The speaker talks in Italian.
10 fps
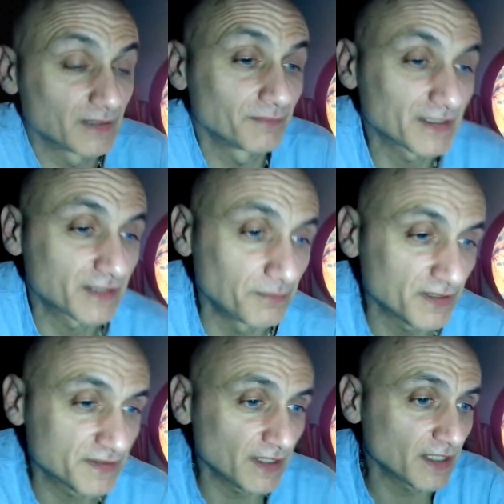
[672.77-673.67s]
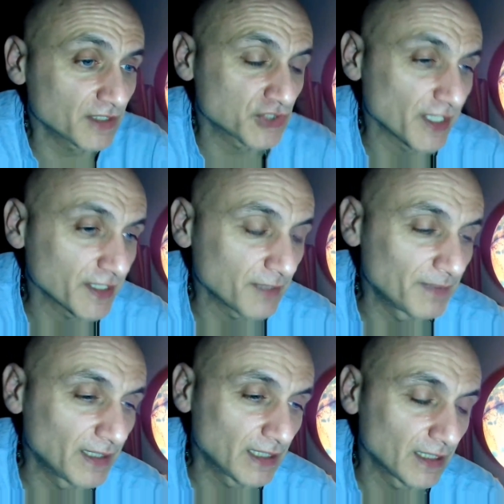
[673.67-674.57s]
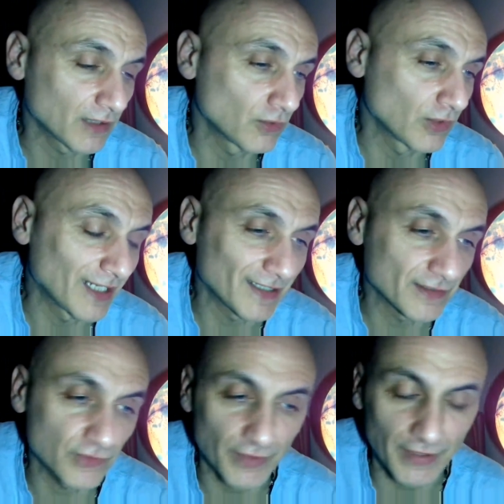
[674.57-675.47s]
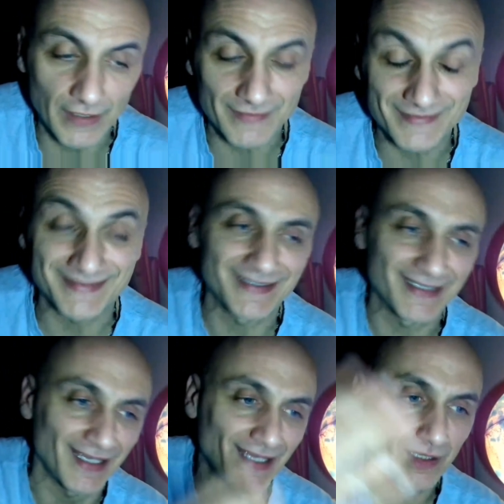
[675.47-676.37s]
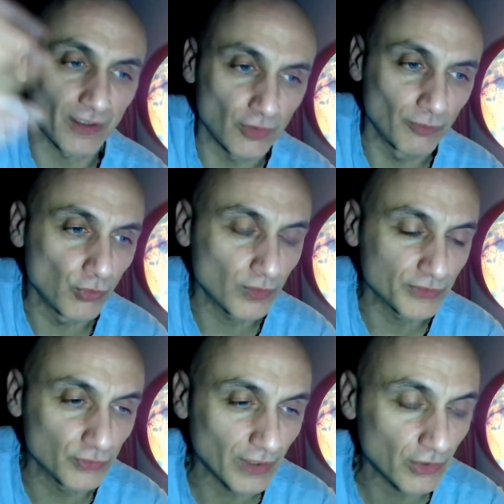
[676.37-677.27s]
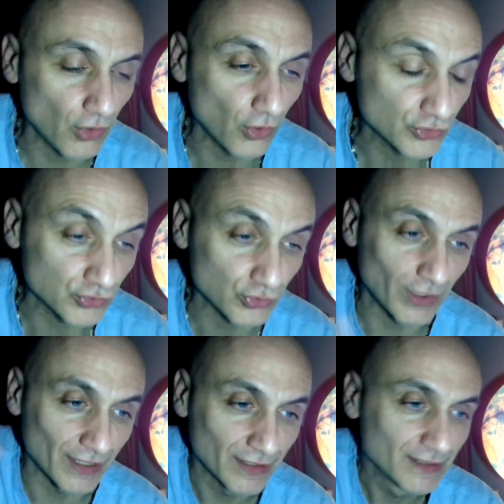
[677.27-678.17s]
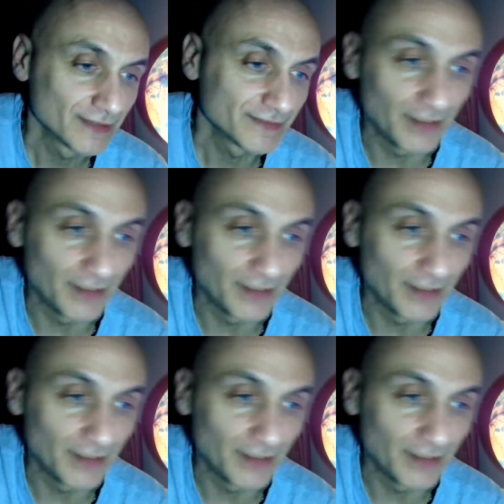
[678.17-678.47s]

in Marti Mister c'è anche bella la collana Zona X, che è comunque di una costola del